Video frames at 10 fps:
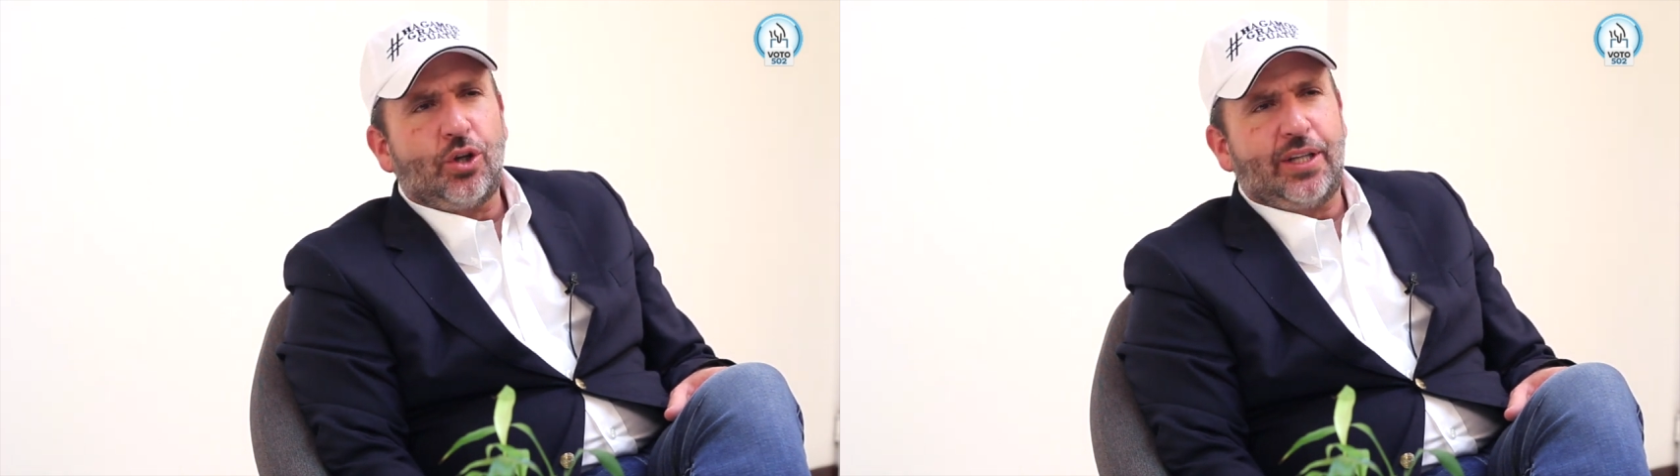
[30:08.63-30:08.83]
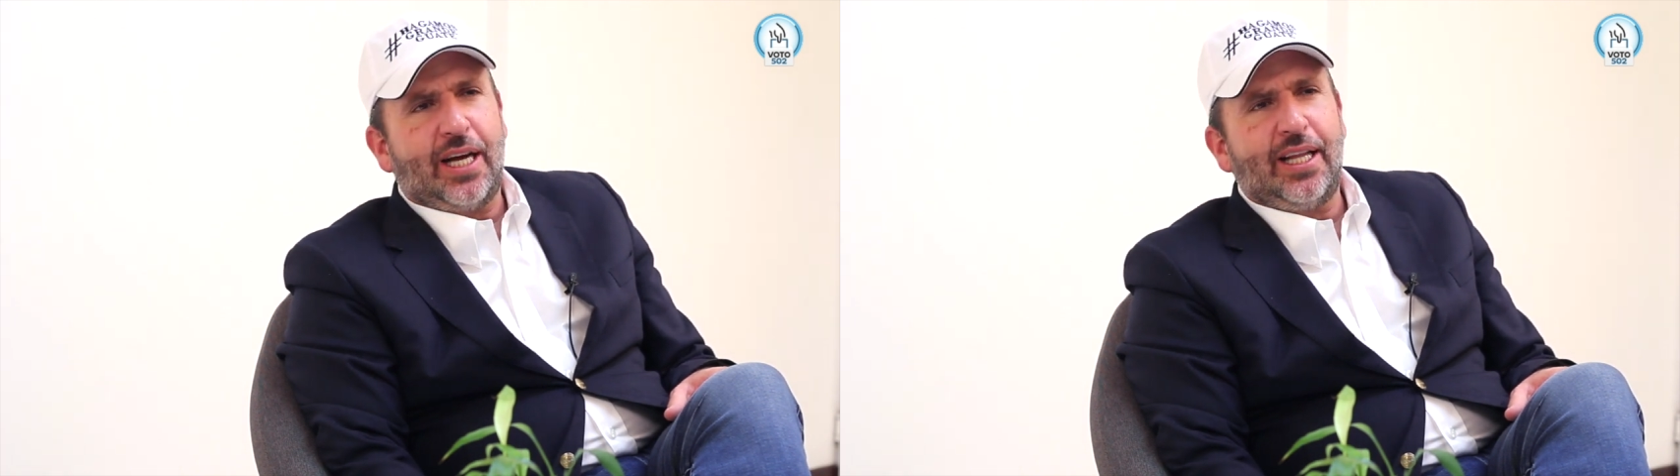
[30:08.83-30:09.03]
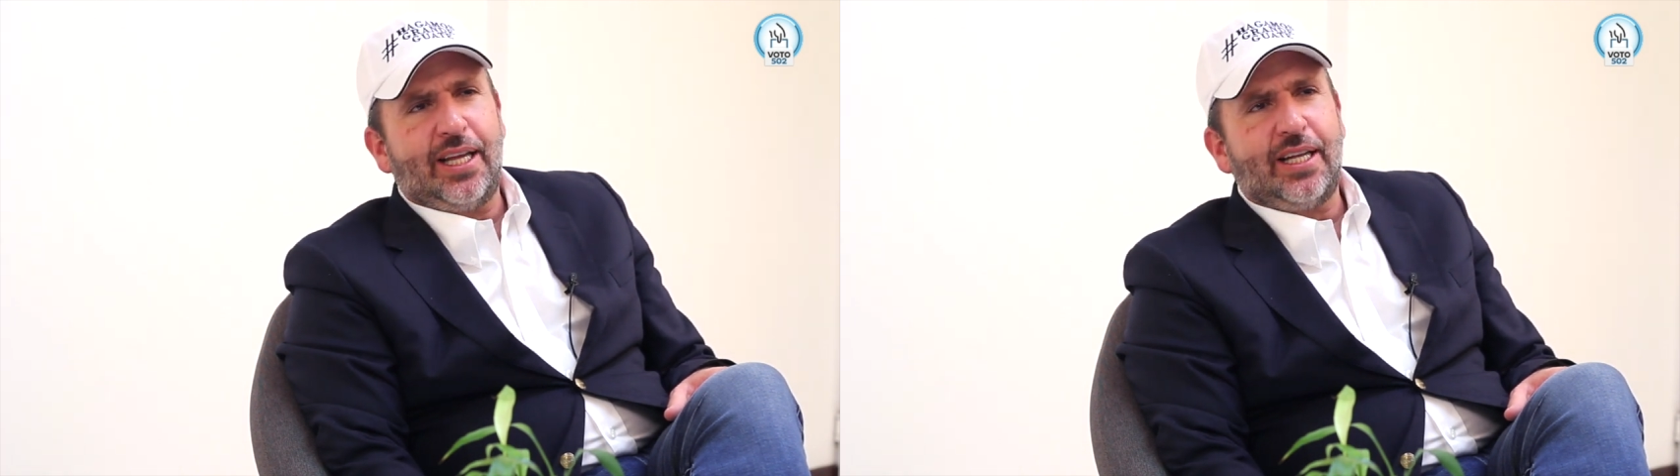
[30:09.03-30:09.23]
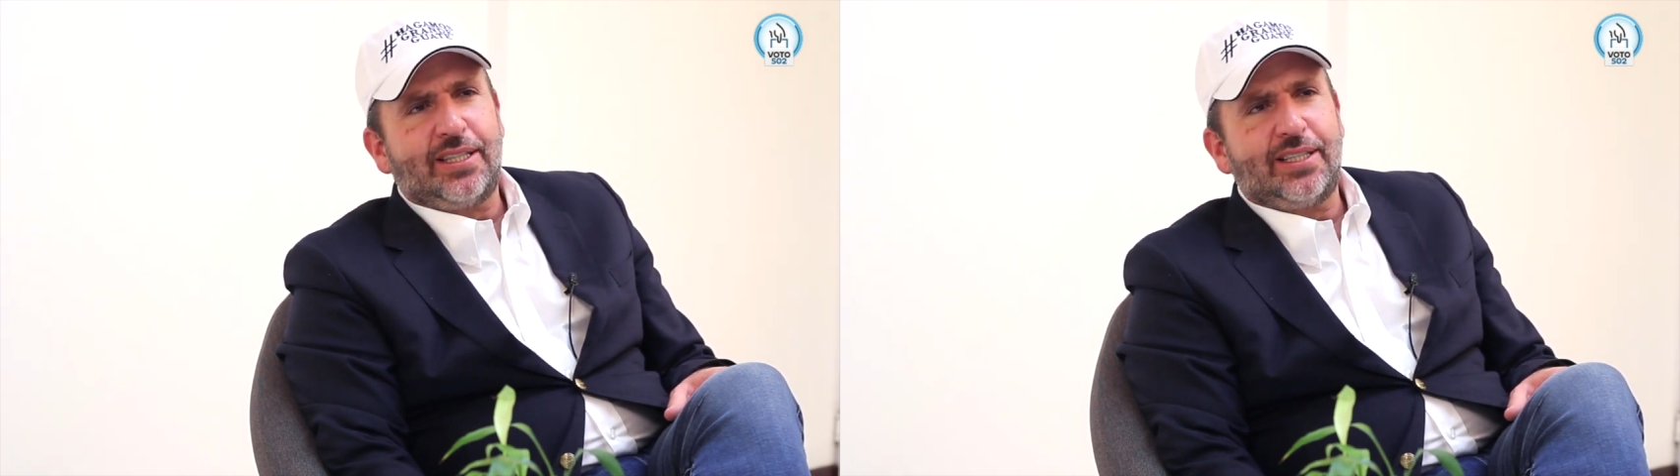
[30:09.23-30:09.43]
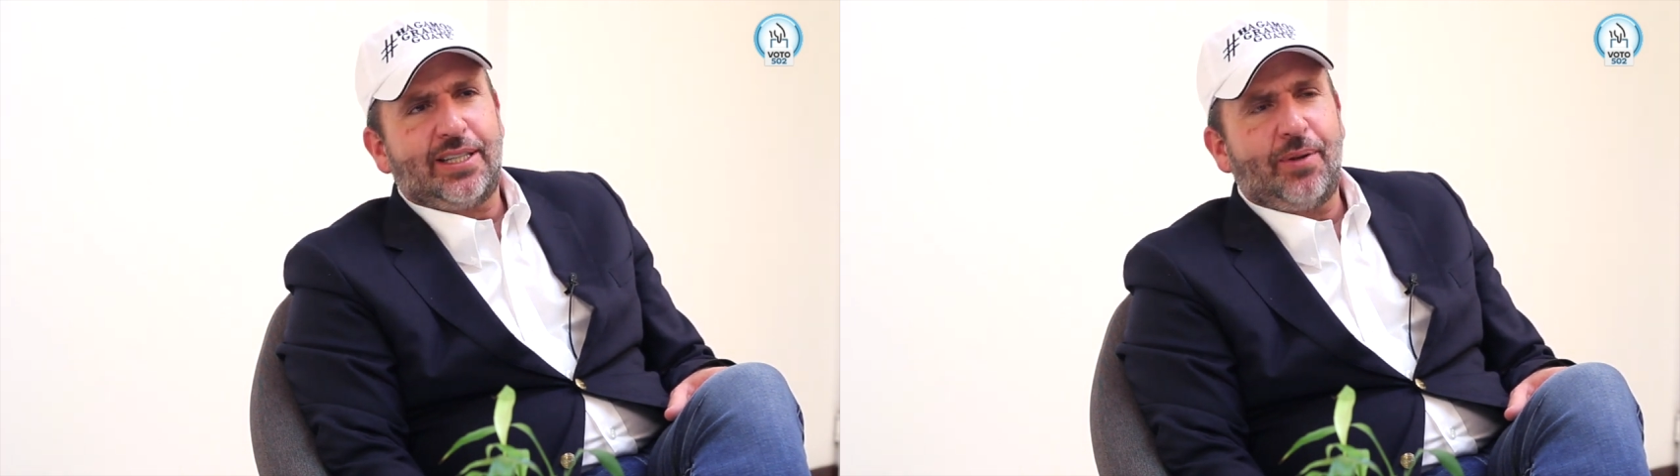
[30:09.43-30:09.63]
total
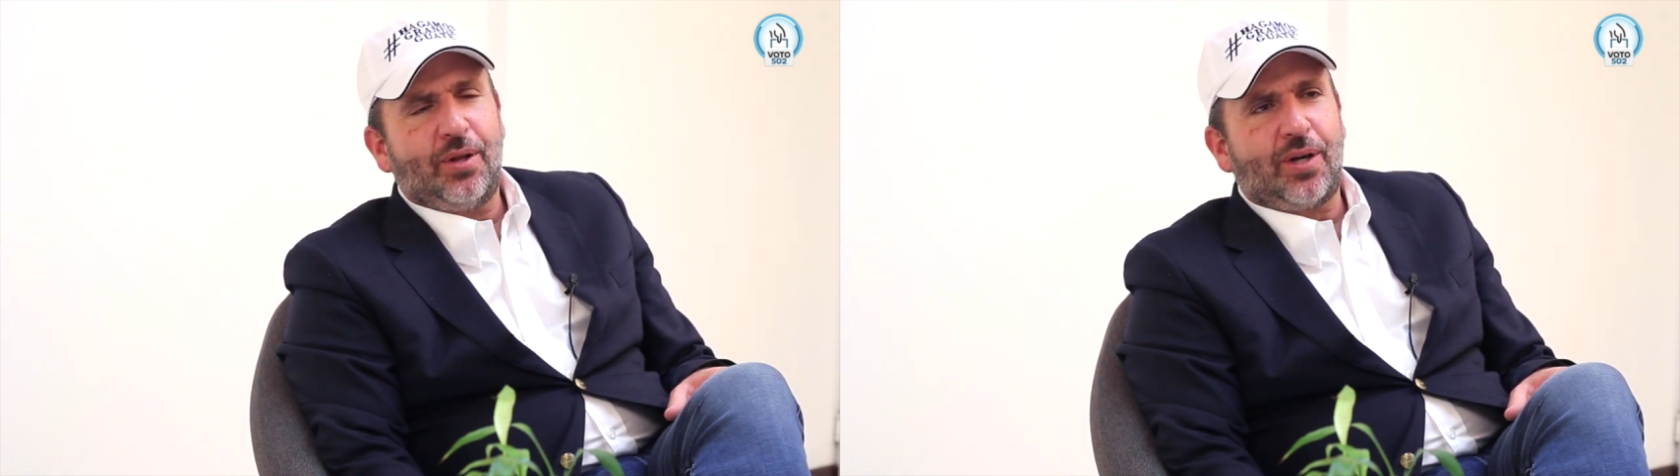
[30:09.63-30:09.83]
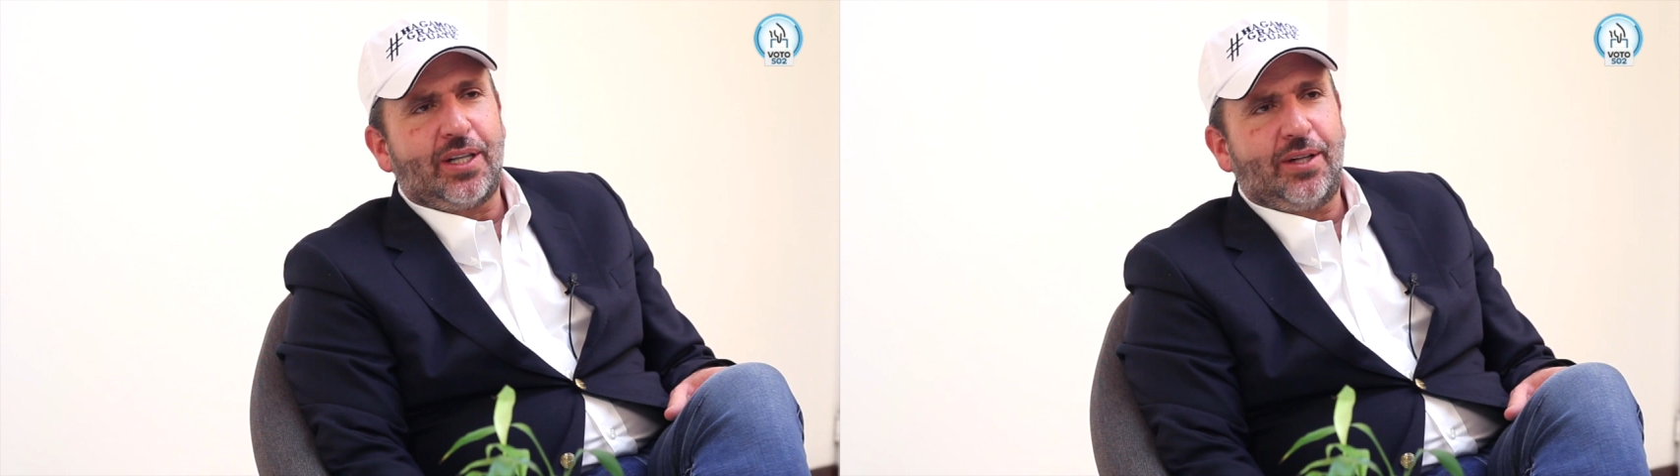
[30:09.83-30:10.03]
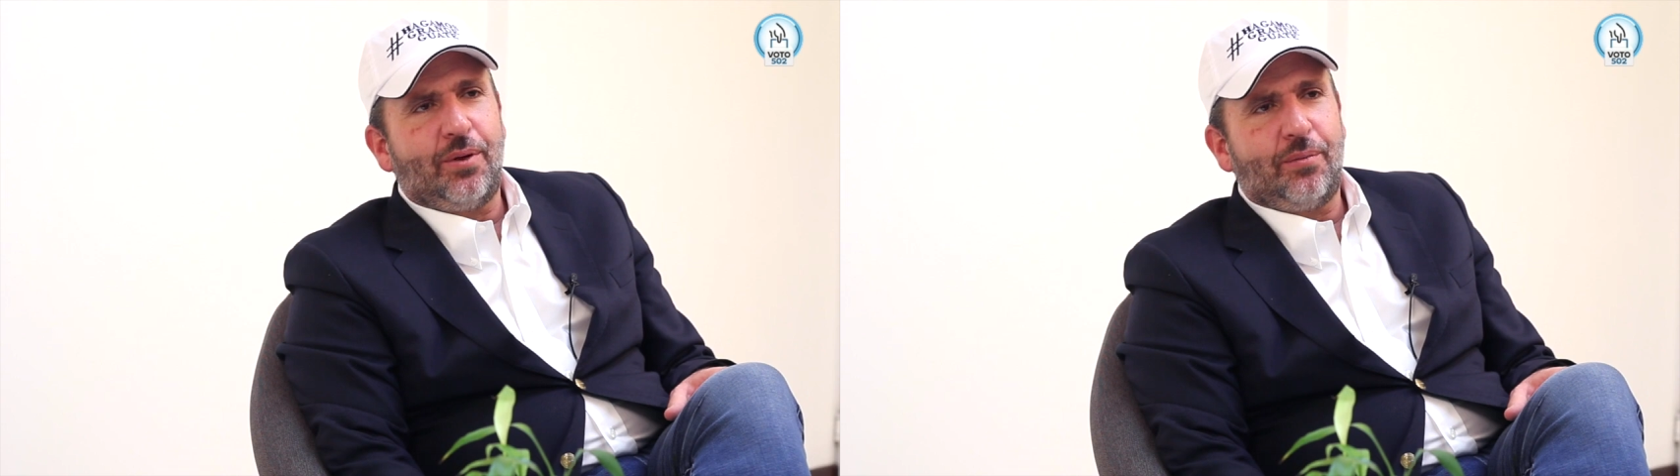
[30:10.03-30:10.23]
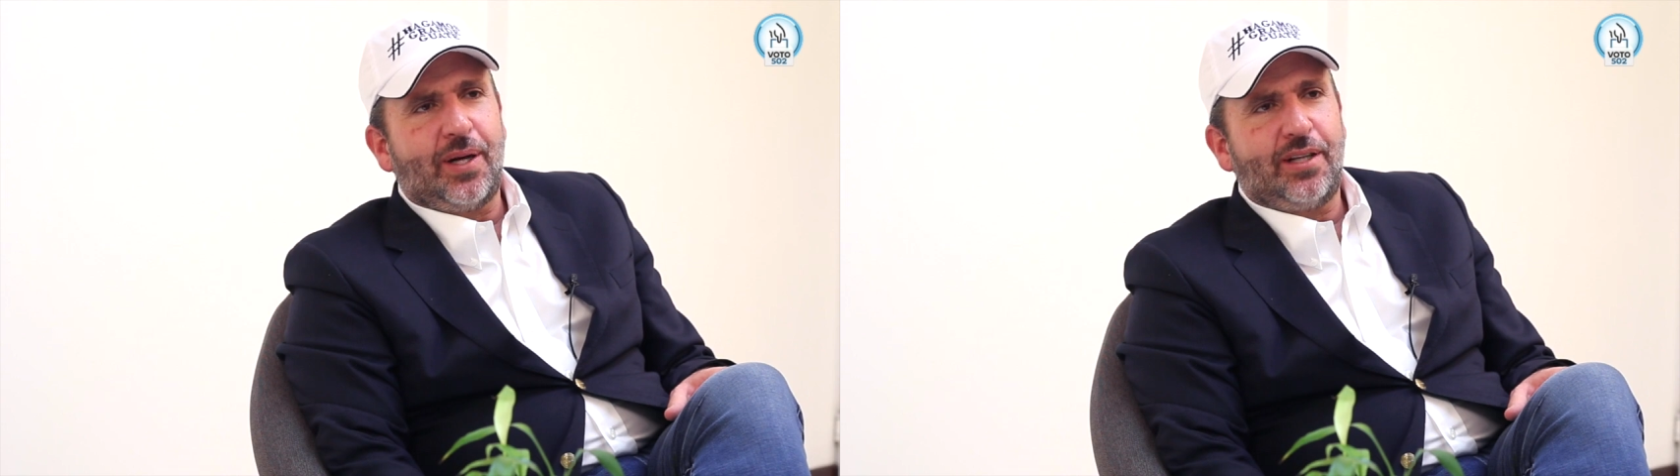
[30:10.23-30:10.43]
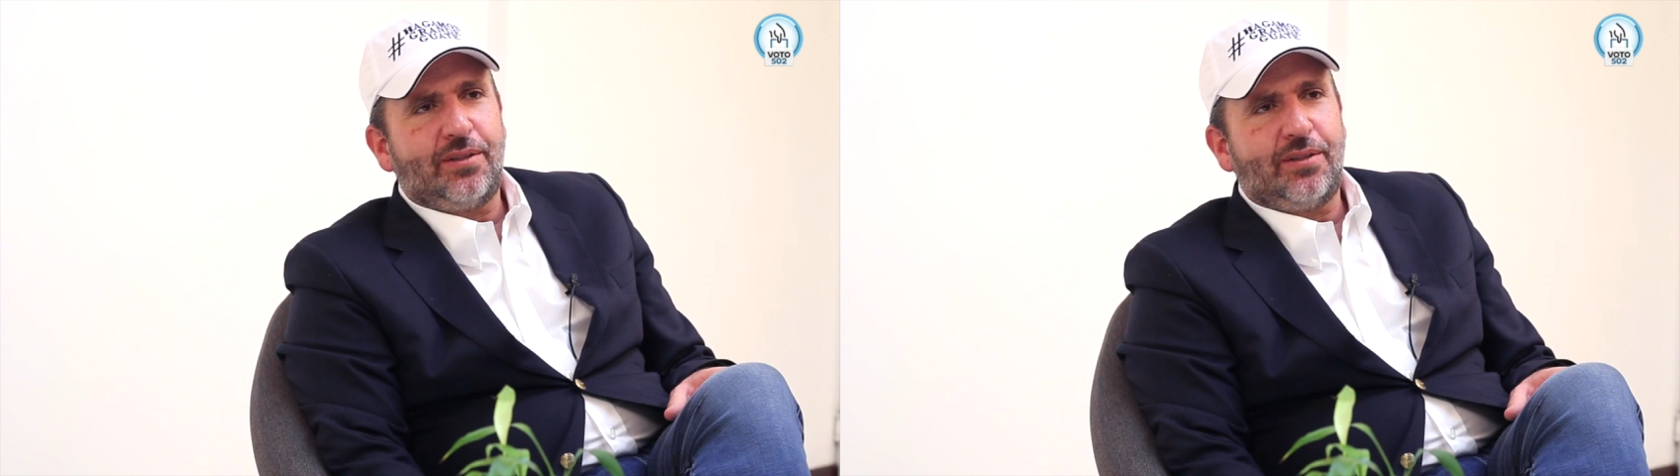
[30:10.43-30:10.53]
del sistema educativo del